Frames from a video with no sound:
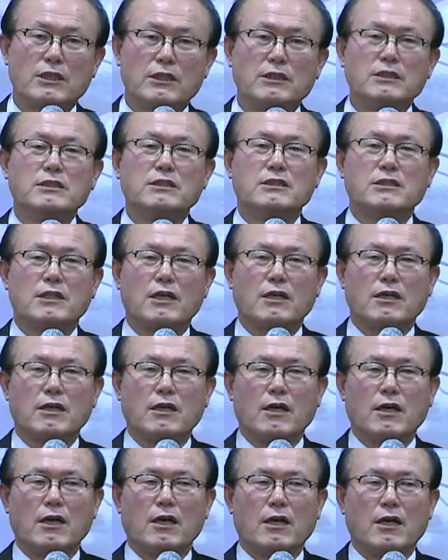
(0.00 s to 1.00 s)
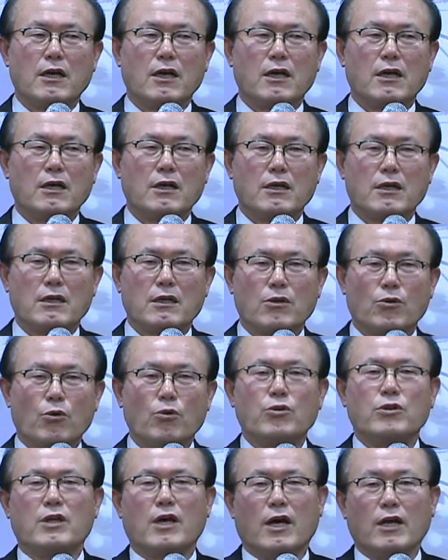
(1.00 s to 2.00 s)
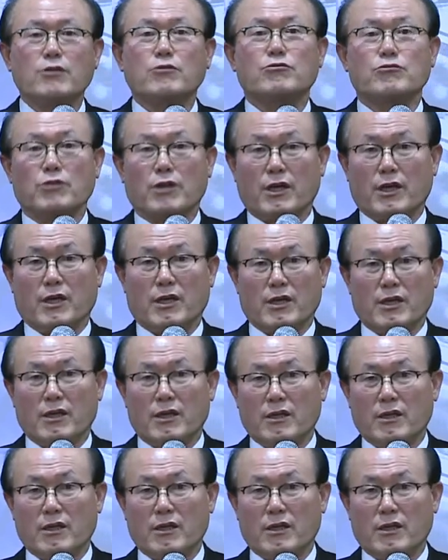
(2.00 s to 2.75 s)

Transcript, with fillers: 인자가 온다 한국에